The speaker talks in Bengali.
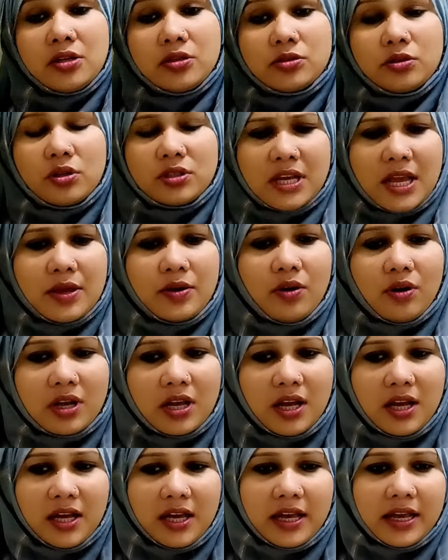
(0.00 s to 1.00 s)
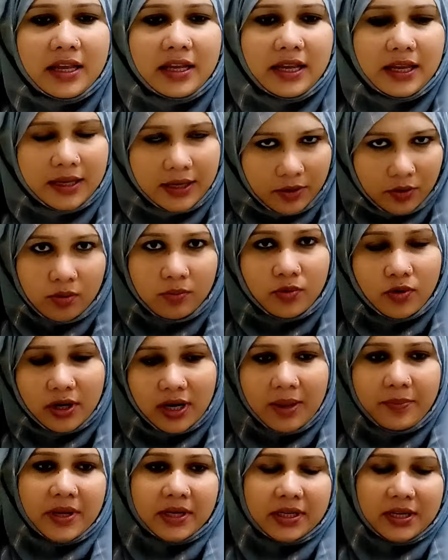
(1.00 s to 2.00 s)
তো যাই হোক হ্যাঁ, এইরকম করে
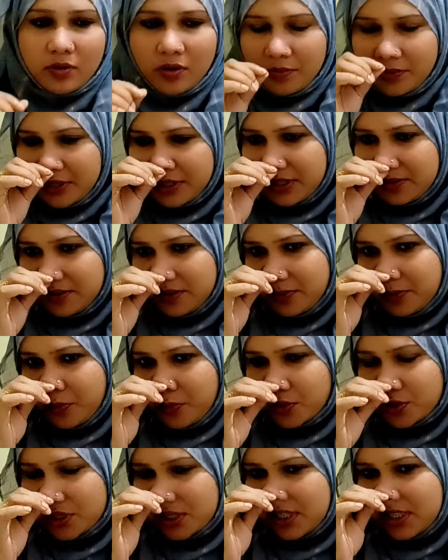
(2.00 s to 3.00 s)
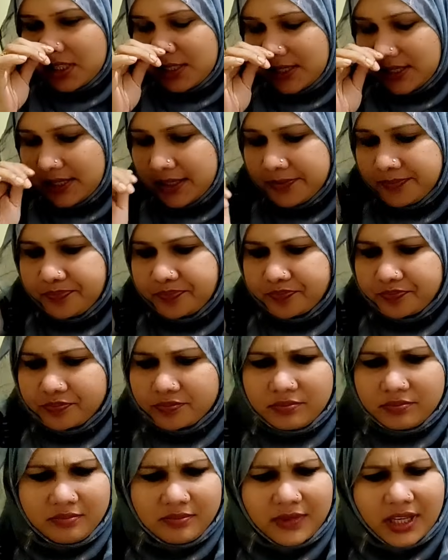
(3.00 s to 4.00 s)
আমি একটা কমিউনিটির মধ্যে পোস্ট দিছি
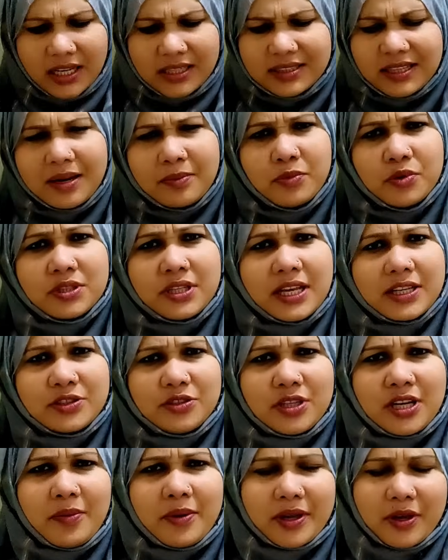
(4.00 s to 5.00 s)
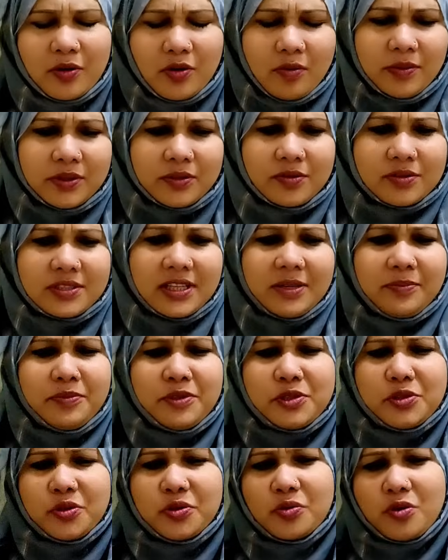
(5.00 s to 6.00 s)
তার মধ্যে একজন আমাকে কমেন্ট করছে
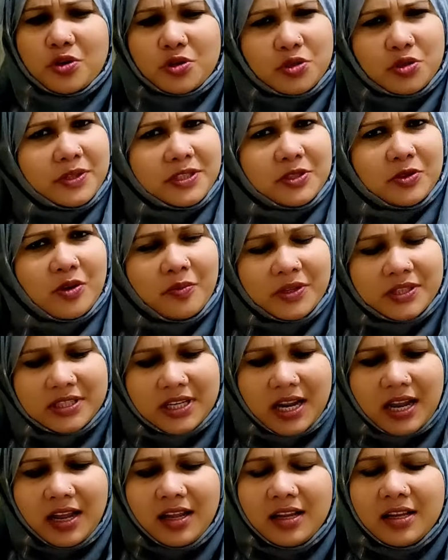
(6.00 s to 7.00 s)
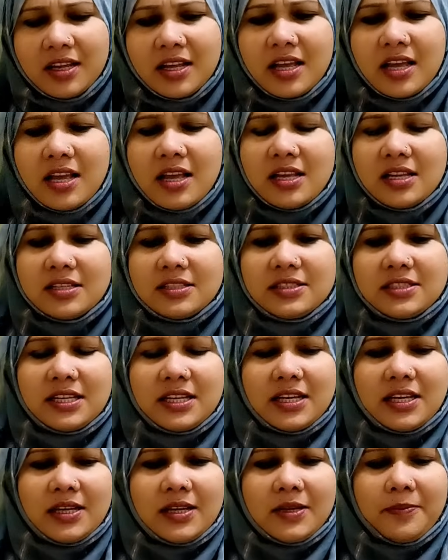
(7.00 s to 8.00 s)
ভীষণ কষ্ট পেয়েছি কমেন্টটা যে
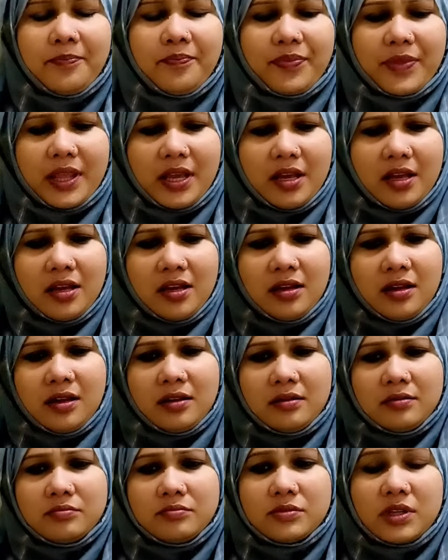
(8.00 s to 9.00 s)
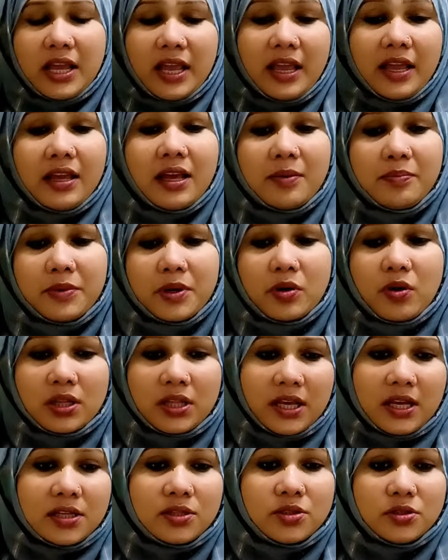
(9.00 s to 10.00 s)
হ্যাঁ আপনার
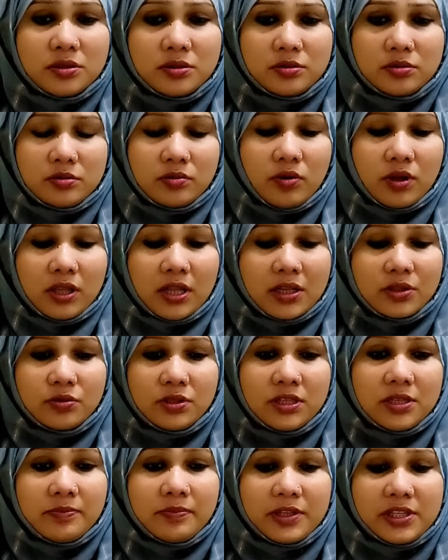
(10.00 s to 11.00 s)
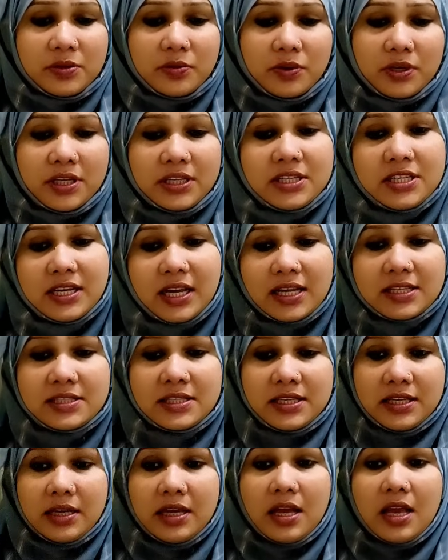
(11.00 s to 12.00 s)
কথা কথা যদি ই করি ঠিক আছে